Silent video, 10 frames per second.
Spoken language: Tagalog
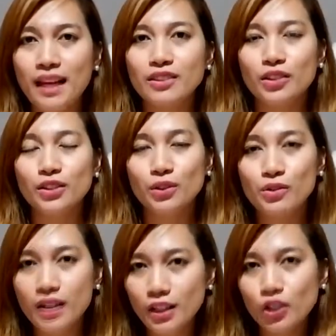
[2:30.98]
pesos.
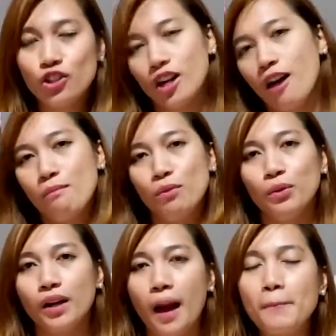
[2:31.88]
So, ganun siya
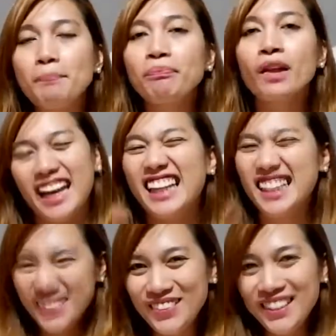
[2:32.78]
kamura.
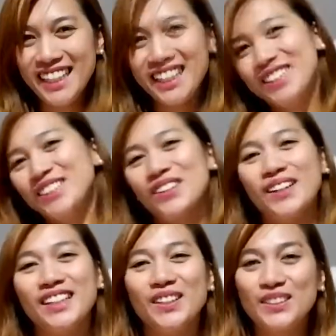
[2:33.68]
And then, doon na
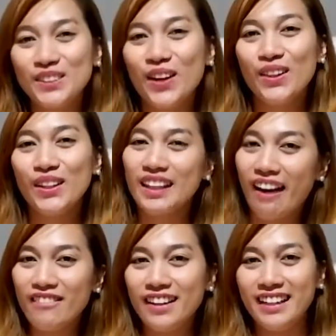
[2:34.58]
nag-start yung solo
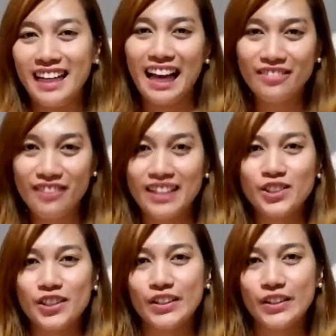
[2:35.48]
traveling
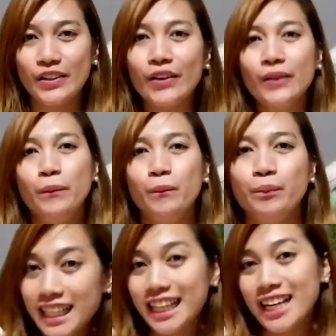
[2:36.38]
adventure ko.
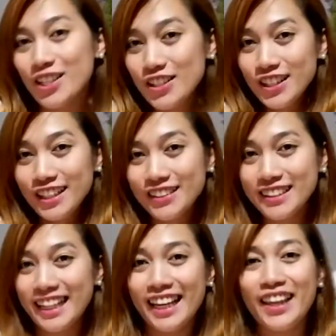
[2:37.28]
Thing na isha-share
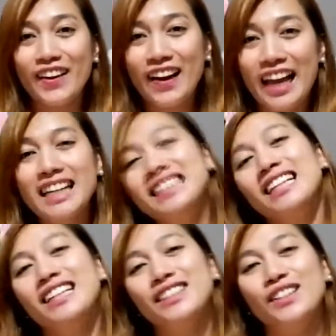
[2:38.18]
ko sa inyo guys
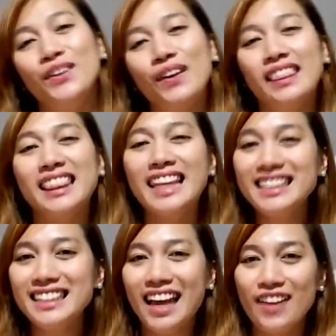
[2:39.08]
is yung
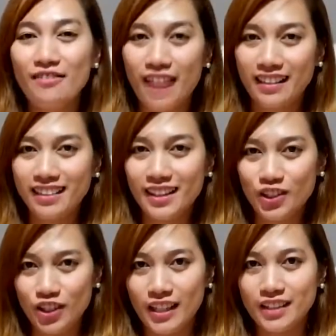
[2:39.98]

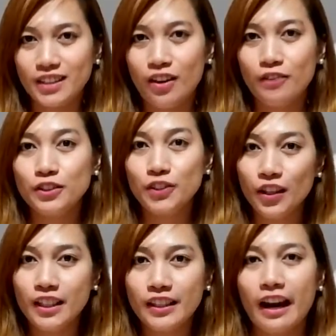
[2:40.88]
disadvantages of
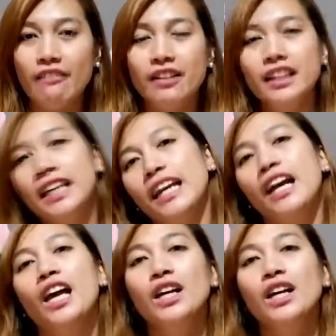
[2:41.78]
solo traveling.